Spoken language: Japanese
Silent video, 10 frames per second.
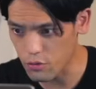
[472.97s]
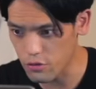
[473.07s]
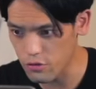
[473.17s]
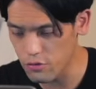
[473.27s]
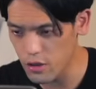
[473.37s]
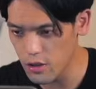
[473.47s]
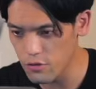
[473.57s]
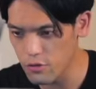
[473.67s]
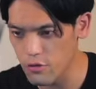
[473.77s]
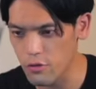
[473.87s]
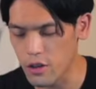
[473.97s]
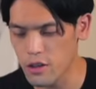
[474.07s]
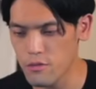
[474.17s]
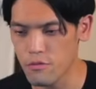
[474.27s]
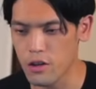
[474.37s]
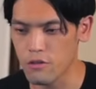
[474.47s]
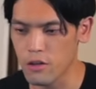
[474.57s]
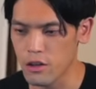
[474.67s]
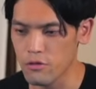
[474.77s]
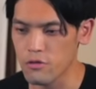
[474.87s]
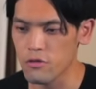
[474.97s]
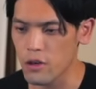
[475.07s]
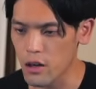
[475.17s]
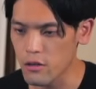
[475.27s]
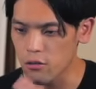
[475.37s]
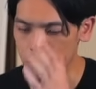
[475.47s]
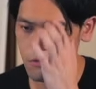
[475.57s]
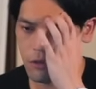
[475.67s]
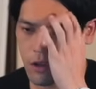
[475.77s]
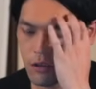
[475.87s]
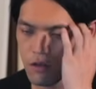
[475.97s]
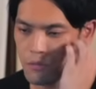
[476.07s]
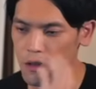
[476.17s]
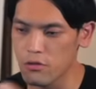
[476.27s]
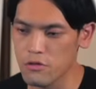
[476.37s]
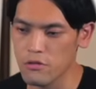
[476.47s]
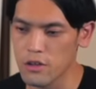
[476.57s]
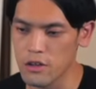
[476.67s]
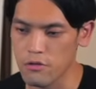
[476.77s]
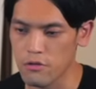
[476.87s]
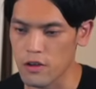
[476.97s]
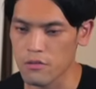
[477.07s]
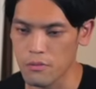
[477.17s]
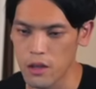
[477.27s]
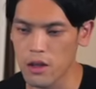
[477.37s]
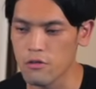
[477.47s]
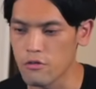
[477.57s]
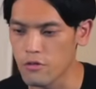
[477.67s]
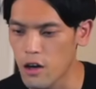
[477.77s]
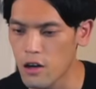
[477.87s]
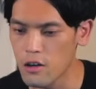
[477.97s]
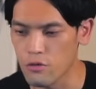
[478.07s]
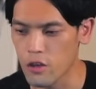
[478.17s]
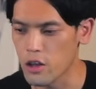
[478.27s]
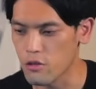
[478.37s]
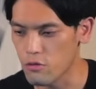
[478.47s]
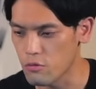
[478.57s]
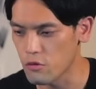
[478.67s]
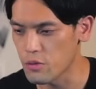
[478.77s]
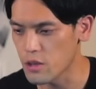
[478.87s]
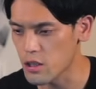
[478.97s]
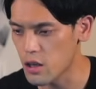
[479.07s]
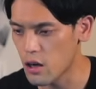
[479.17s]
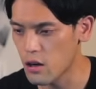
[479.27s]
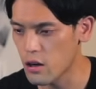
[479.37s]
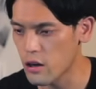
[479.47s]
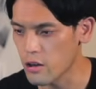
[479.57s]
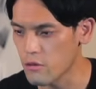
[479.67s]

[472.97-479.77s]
この充電状況がね、全部あの、ワット数とか、どのぐらいのスピードで充電してるのかって見れるのが、すごいいいなと思いました。はい、